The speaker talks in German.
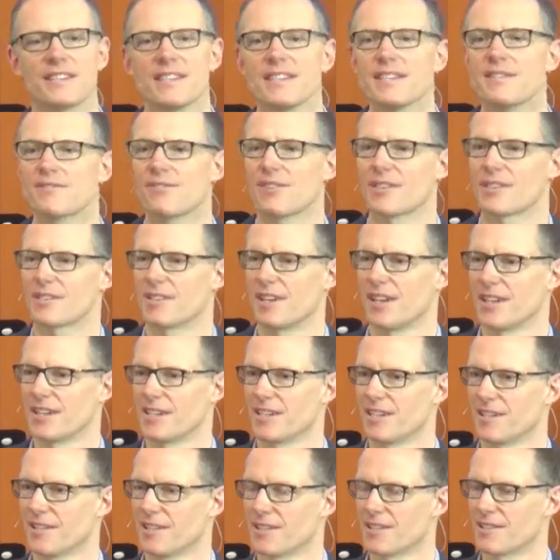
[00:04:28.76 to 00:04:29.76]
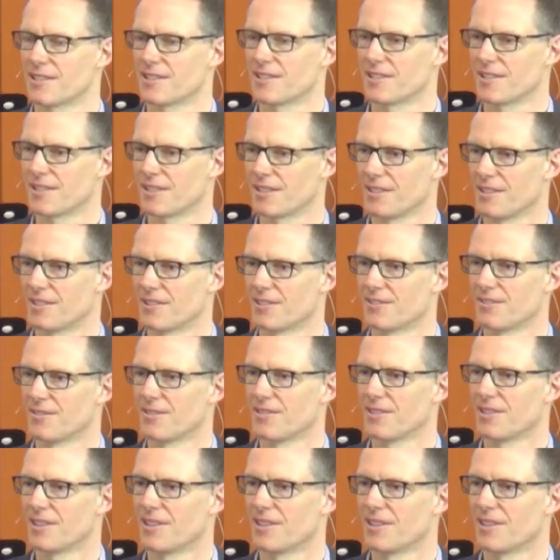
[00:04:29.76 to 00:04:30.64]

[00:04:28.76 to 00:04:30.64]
sieht was anderes da drin.